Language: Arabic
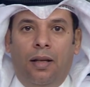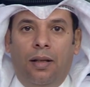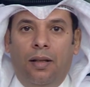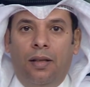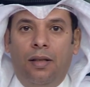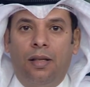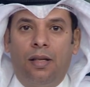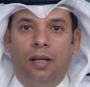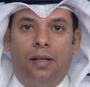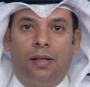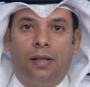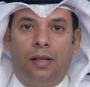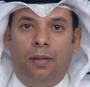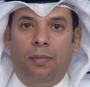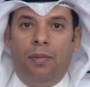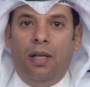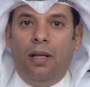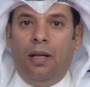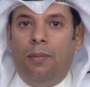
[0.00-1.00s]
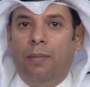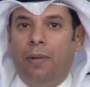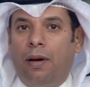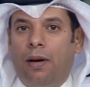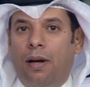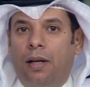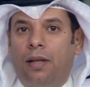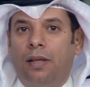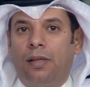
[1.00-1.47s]
هند صبيح
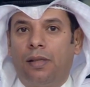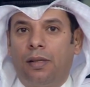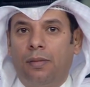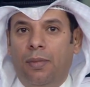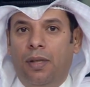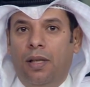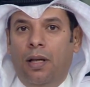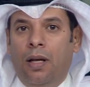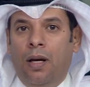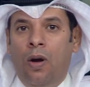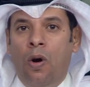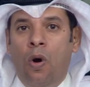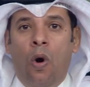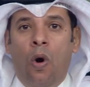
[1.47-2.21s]
براك الصبيح